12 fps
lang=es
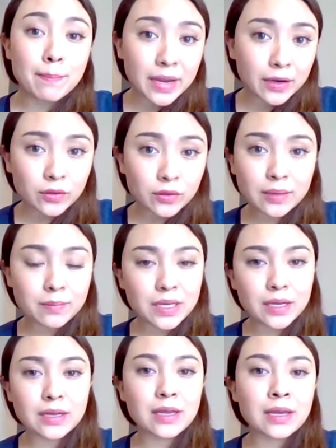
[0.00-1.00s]
pero
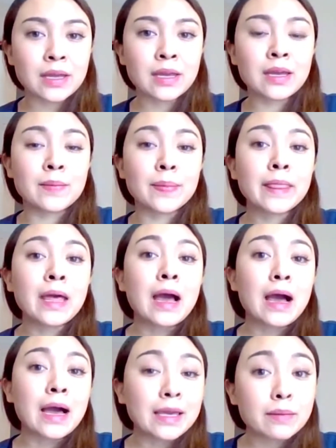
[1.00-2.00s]
también eh,
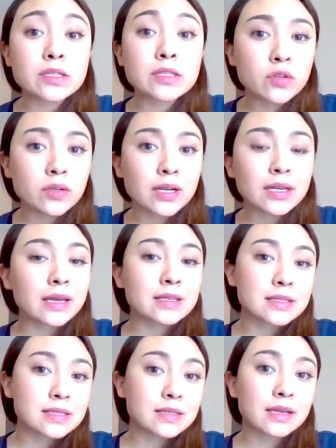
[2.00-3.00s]
hay que mencionar que
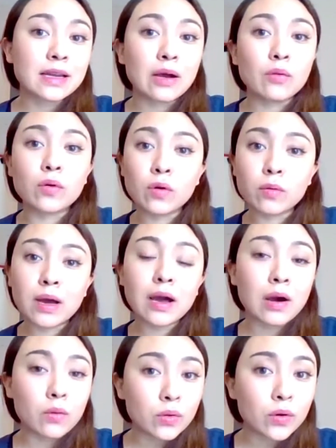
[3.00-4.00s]
existe glaucoma
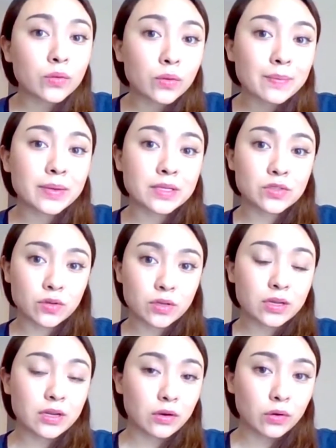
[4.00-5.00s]
aún con una presión
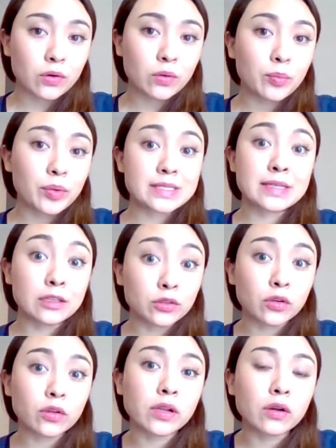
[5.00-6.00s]
en el ojo pues
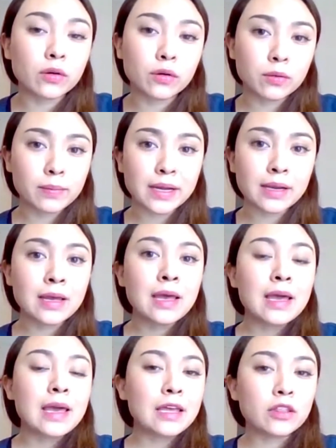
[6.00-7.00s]
dentro de lo normal.
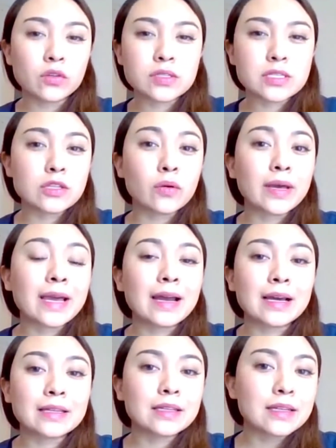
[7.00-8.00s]
Entonces, lo que
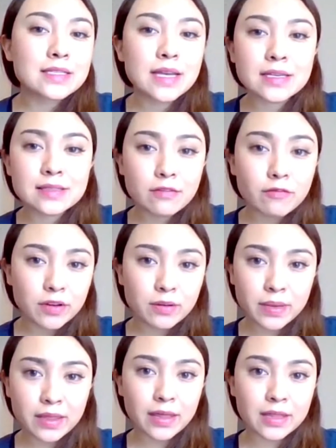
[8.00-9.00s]
caracteriza esta
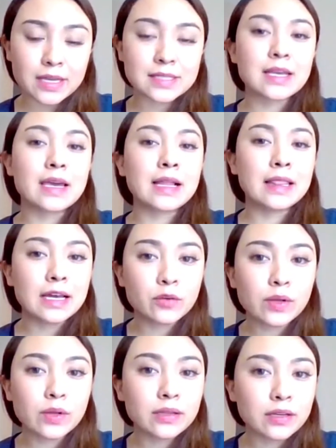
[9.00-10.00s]
enfermedad es el
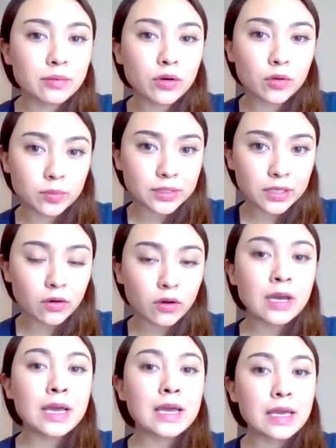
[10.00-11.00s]
daño al nervio óptico
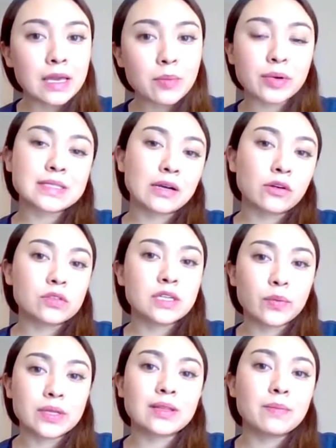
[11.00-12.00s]
y pues la
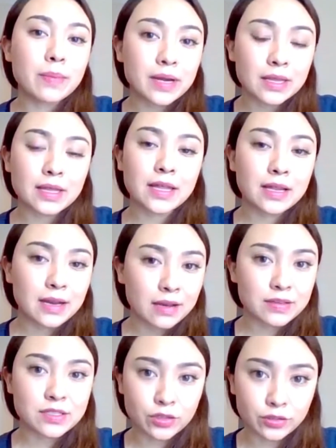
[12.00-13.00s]
consecuente pérdida de la
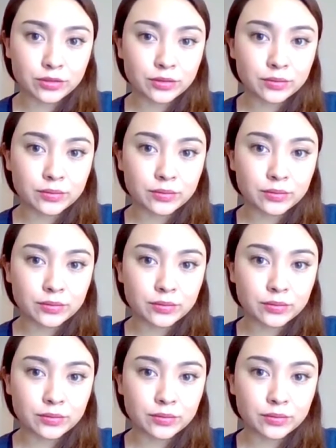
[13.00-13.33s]
visión.